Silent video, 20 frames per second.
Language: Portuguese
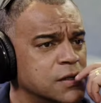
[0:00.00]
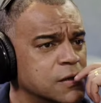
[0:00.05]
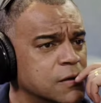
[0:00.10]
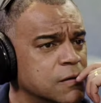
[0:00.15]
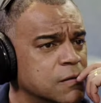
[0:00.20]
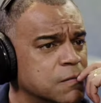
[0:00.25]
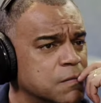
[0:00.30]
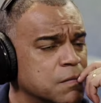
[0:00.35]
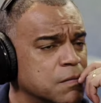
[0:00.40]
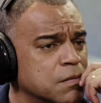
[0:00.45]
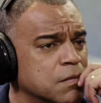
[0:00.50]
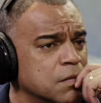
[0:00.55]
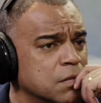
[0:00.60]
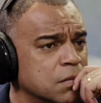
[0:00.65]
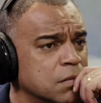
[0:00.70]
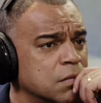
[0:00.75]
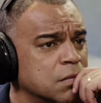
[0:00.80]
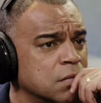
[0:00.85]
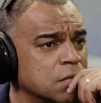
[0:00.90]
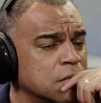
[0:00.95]
Na portuguesa,
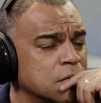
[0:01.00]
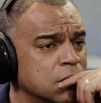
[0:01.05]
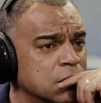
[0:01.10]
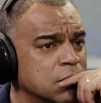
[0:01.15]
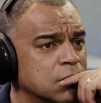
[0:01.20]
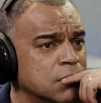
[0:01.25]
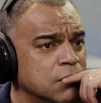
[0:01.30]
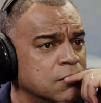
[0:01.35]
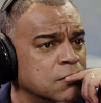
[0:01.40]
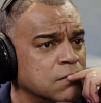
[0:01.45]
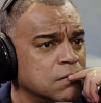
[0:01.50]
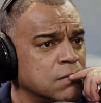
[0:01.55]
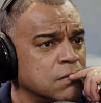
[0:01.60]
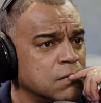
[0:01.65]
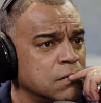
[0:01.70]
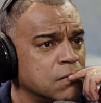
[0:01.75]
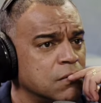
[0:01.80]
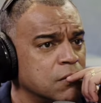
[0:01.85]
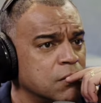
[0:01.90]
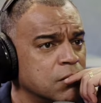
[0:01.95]
no amador.
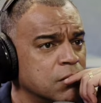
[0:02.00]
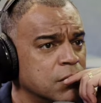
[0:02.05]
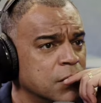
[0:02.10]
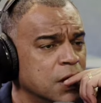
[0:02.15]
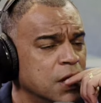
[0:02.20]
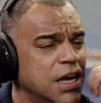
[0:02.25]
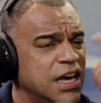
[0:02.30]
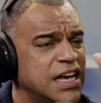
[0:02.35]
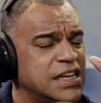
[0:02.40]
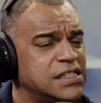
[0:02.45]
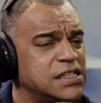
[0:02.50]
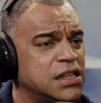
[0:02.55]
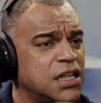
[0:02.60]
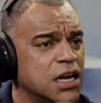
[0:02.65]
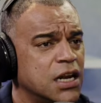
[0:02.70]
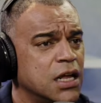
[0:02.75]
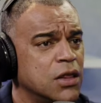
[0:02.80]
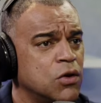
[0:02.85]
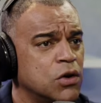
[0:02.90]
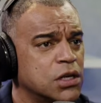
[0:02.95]
Em seis Esse meses.
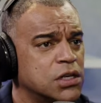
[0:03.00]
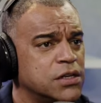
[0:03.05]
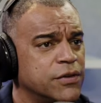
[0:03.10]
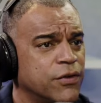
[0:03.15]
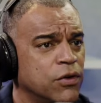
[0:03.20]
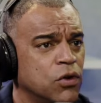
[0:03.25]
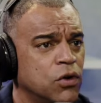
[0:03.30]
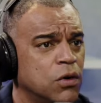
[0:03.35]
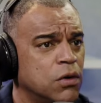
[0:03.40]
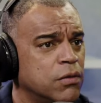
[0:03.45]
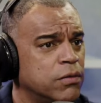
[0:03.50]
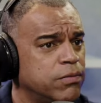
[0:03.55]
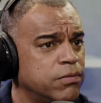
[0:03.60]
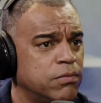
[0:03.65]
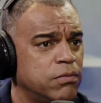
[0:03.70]
treinador que te falou.